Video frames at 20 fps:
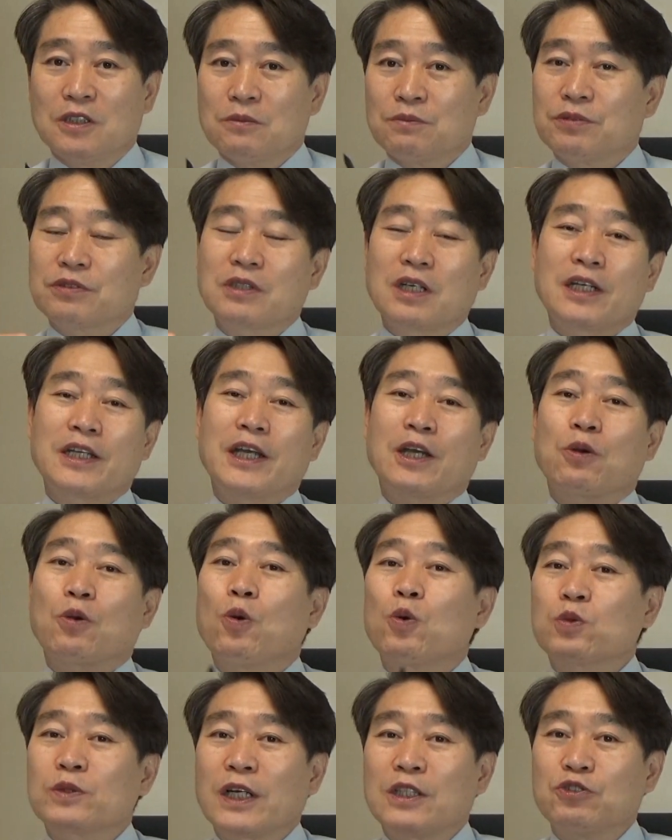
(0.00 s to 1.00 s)
북한의
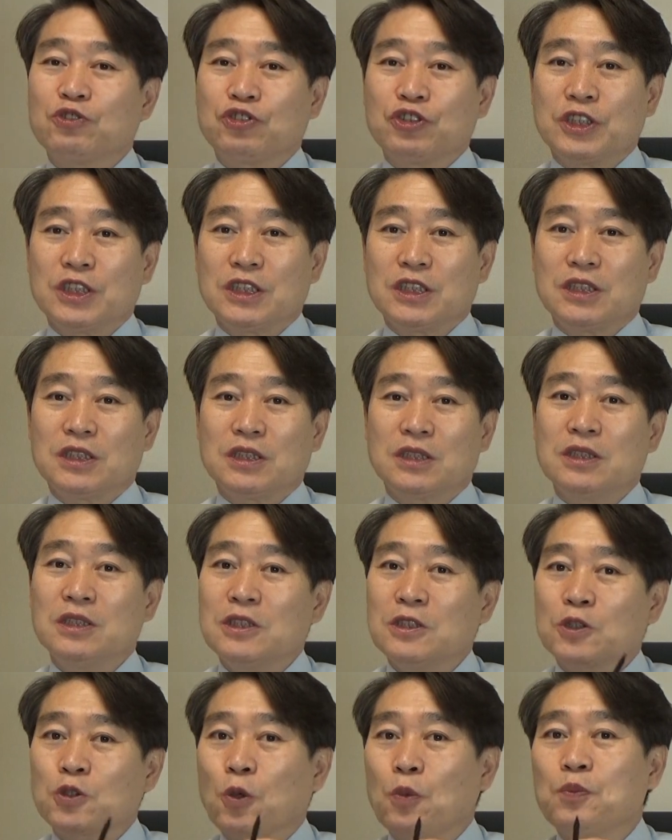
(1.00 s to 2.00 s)

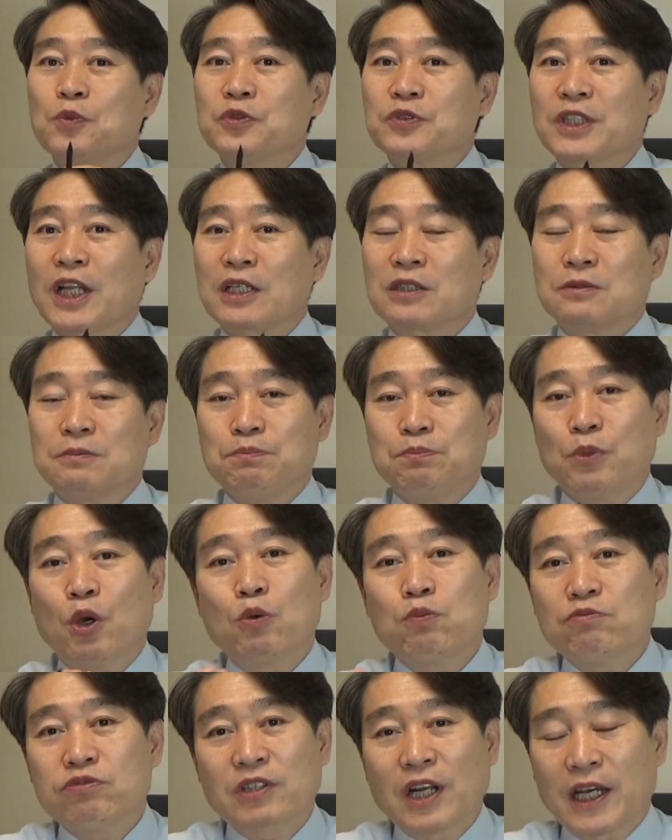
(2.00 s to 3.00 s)
공산주의를 돕는다는
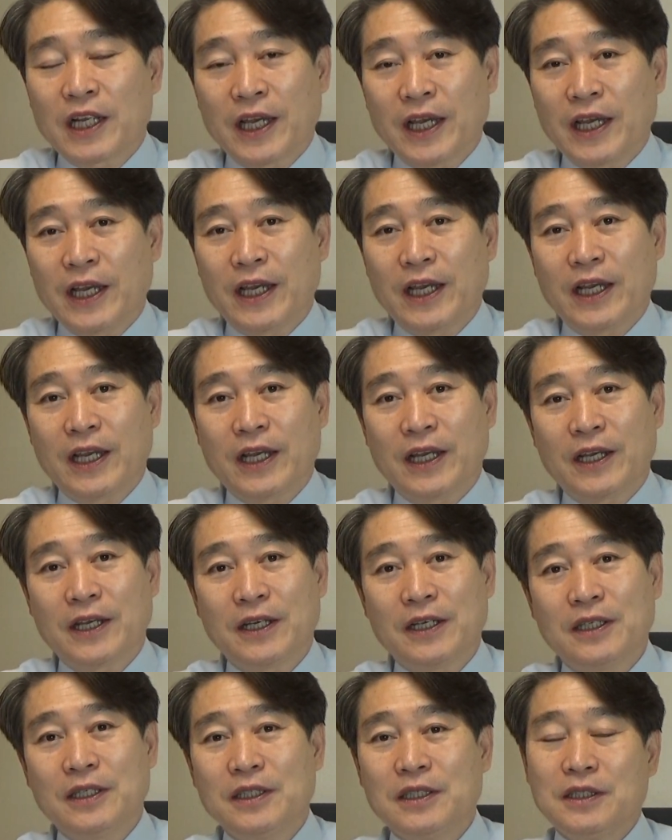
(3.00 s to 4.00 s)
명분 하에
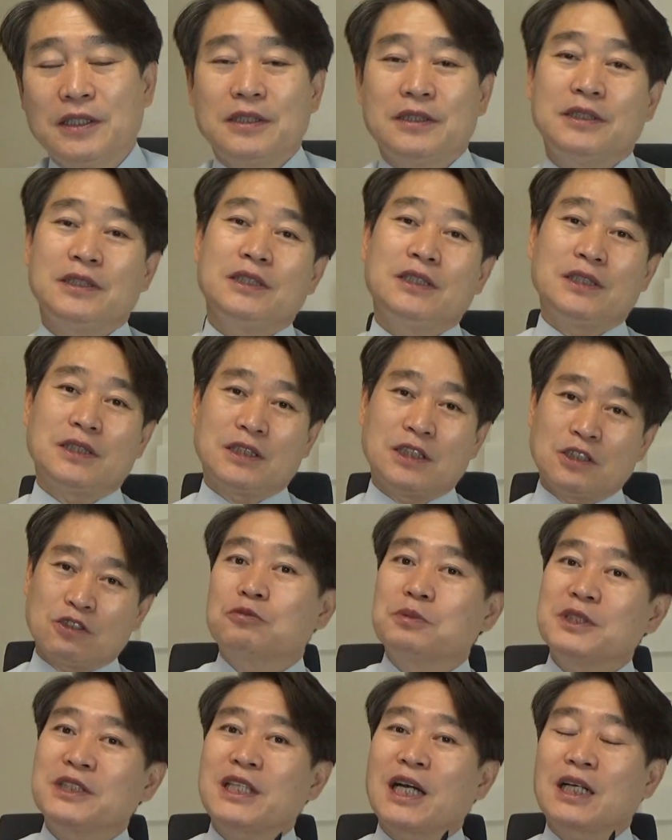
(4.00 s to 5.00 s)
이
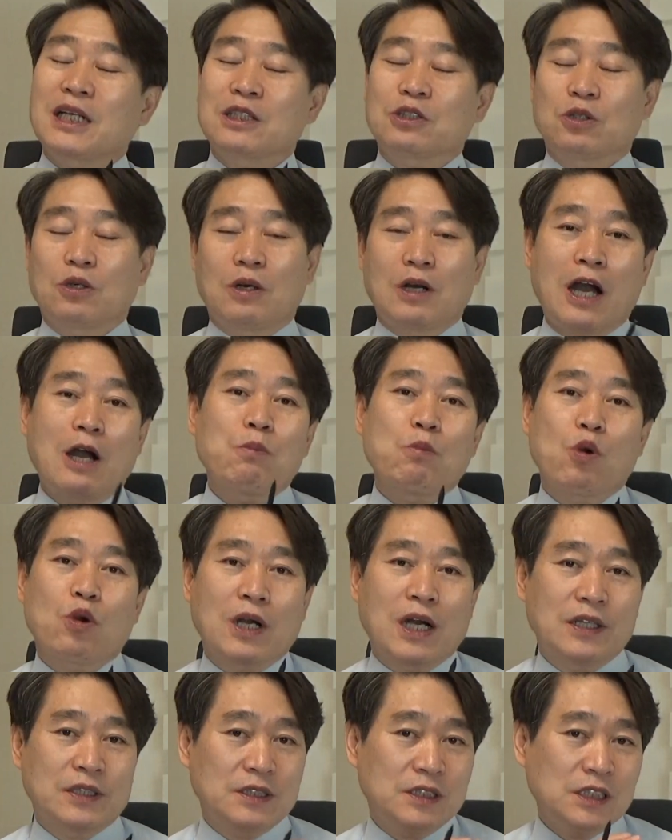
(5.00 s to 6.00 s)
국민당에서
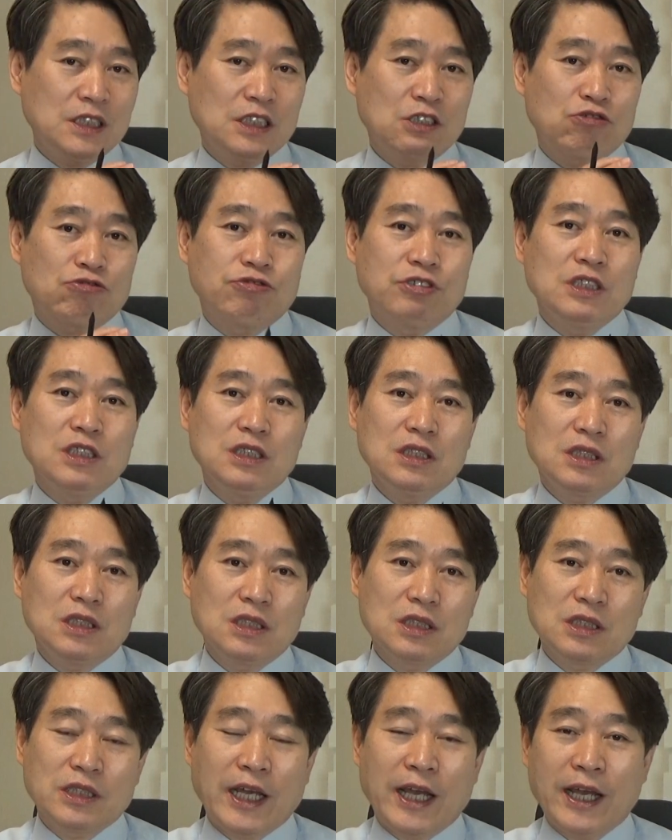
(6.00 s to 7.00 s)
항복한 이
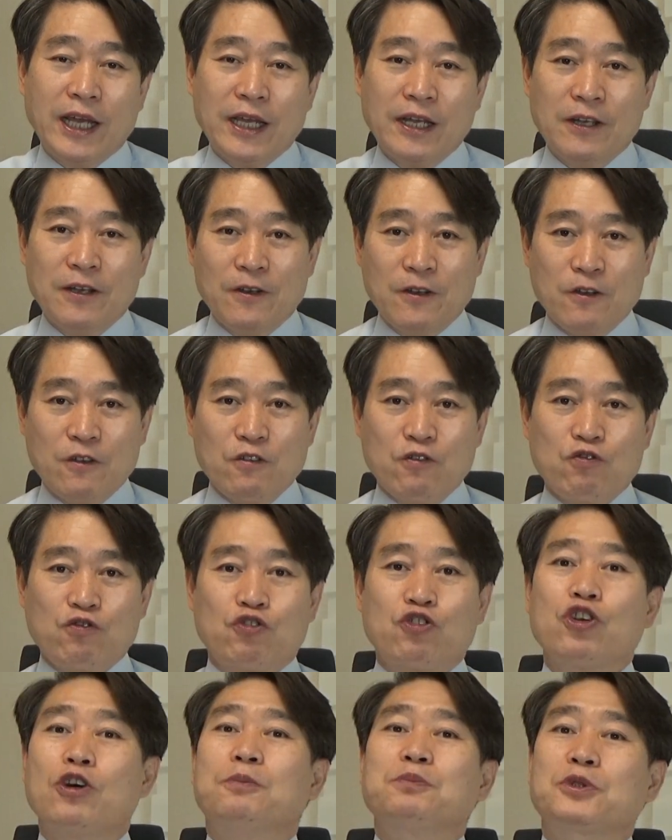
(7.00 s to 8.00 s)
군인들의
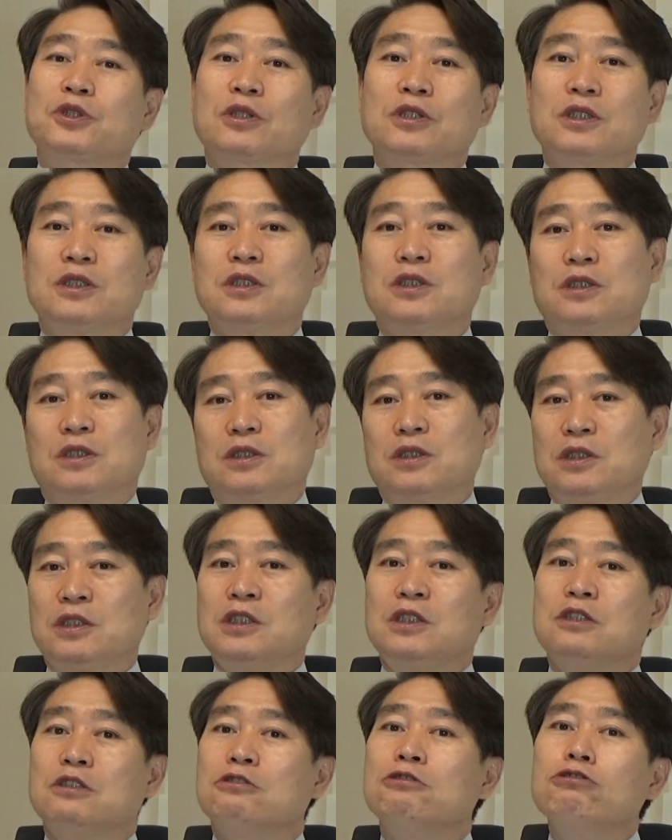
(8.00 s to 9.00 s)
위험성 있는
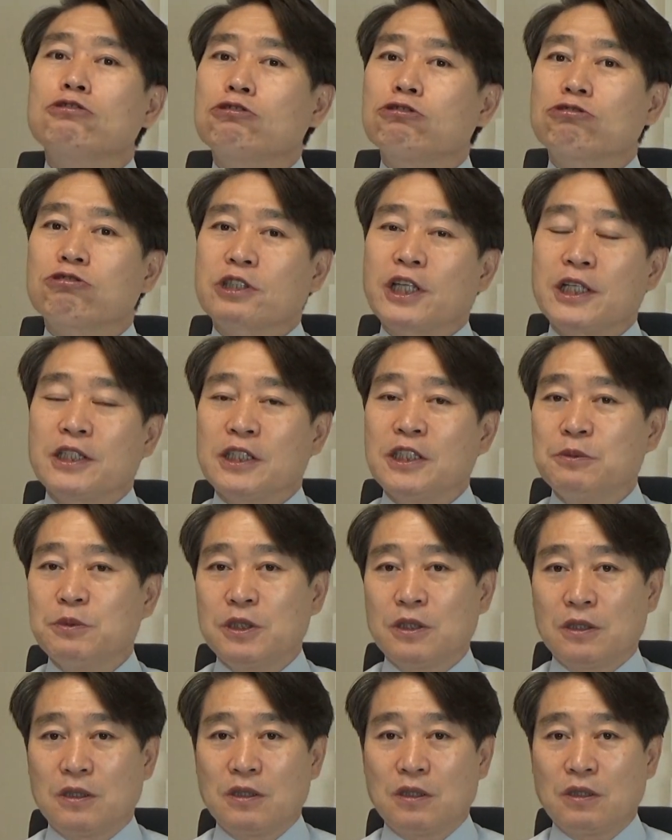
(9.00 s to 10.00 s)
이 응축된
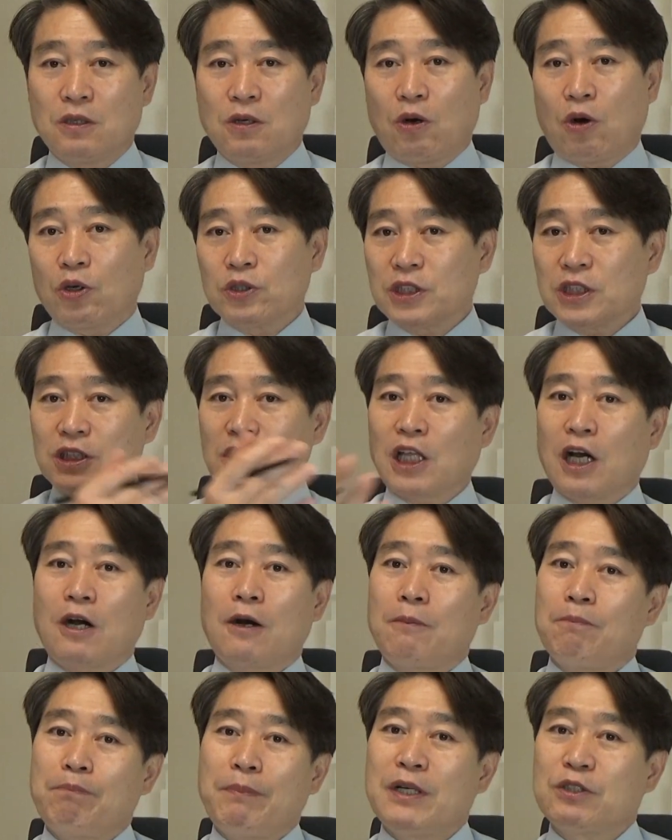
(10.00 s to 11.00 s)
힘을
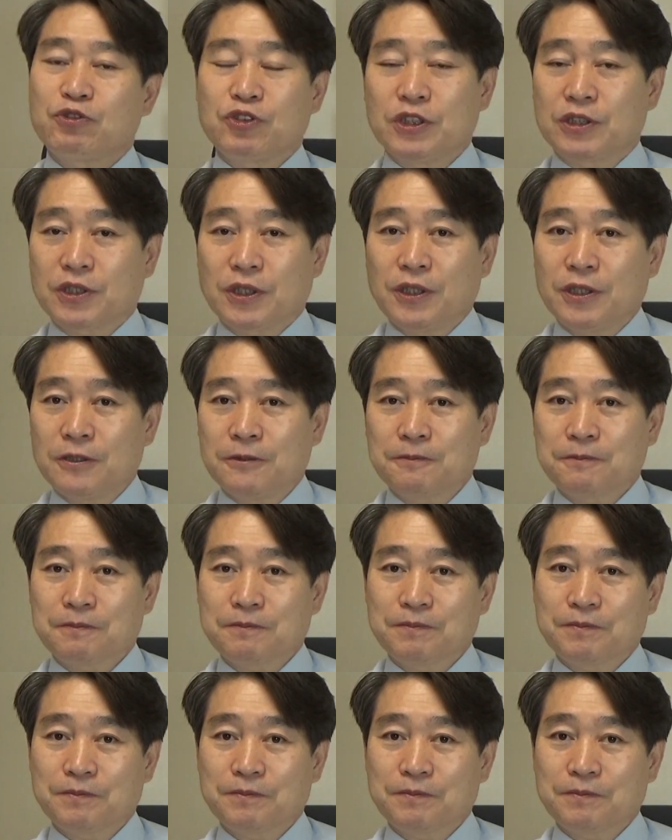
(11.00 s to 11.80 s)
어디다 뺄 수 있어요?